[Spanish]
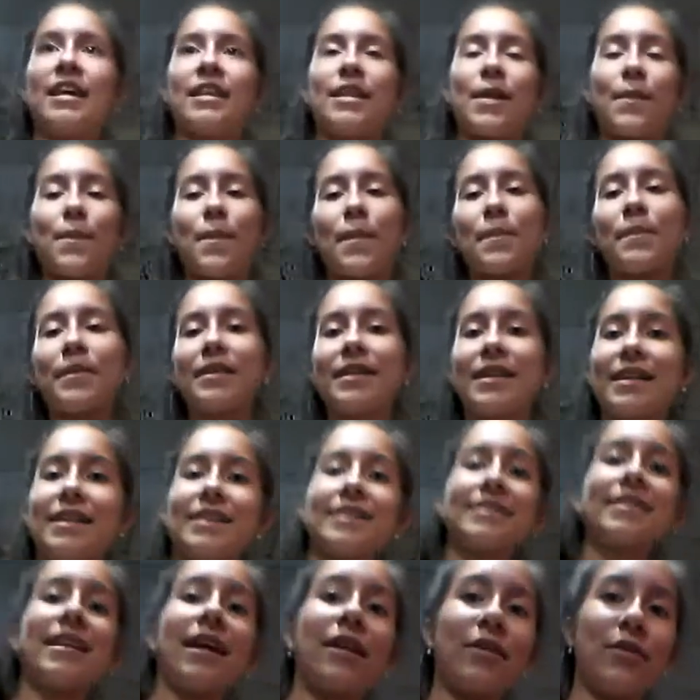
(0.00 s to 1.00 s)
Después
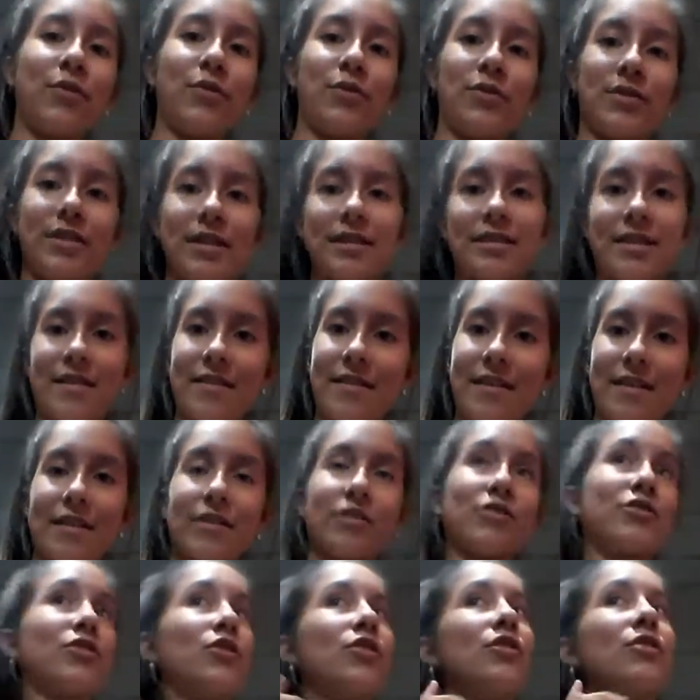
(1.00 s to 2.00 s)
mandaré saludos, ya saben,
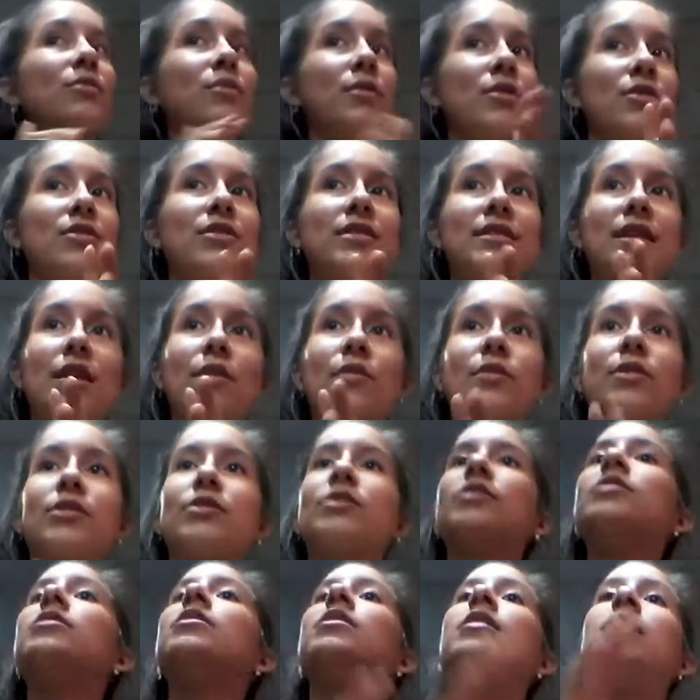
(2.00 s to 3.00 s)
en todos los videos de
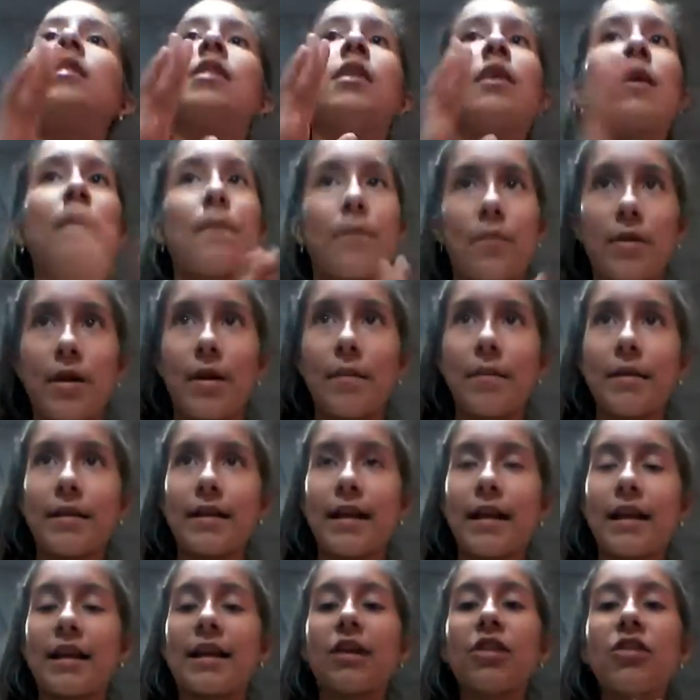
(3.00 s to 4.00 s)
saluditos voy a
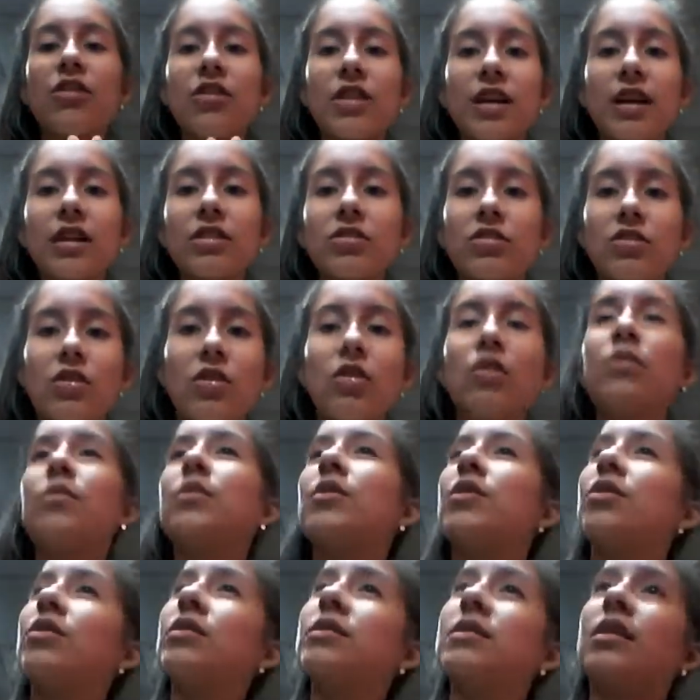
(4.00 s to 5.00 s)
mandar. Creo que todos los
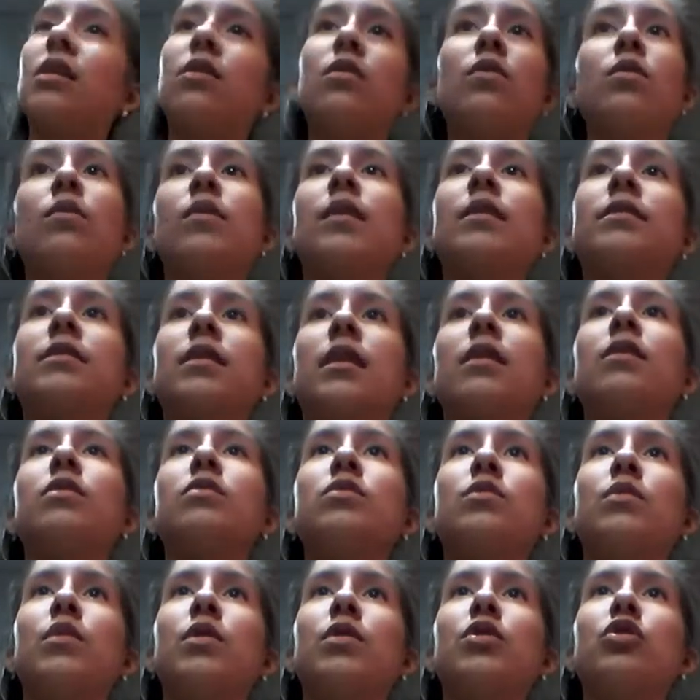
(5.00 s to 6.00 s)
videos de saludos voy a
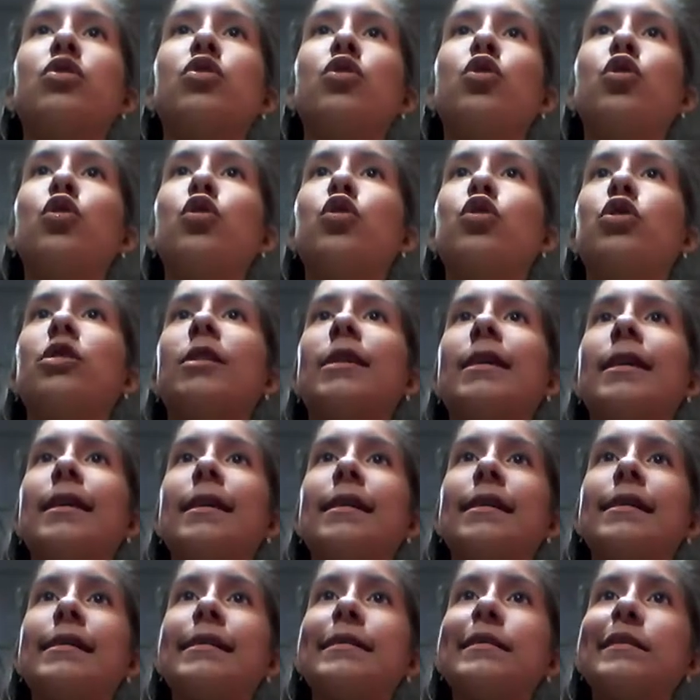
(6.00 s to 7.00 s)
estarlos subiendo
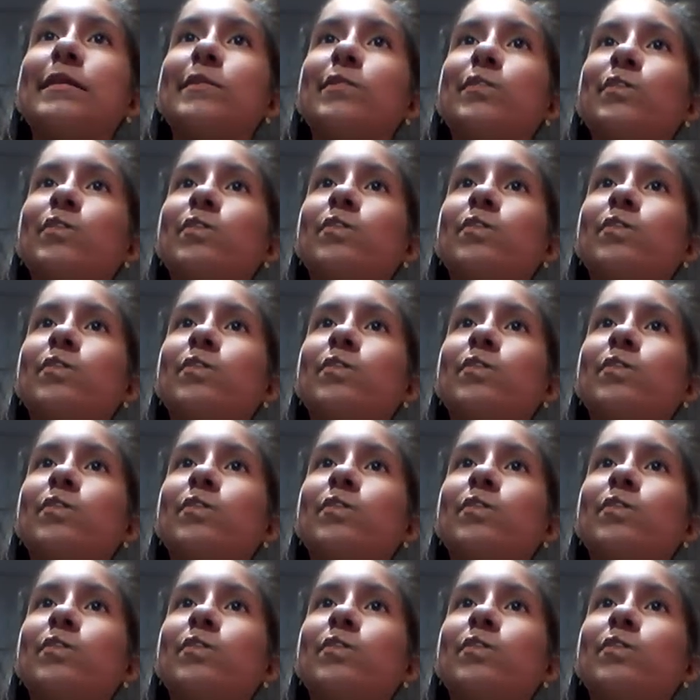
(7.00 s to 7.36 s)
días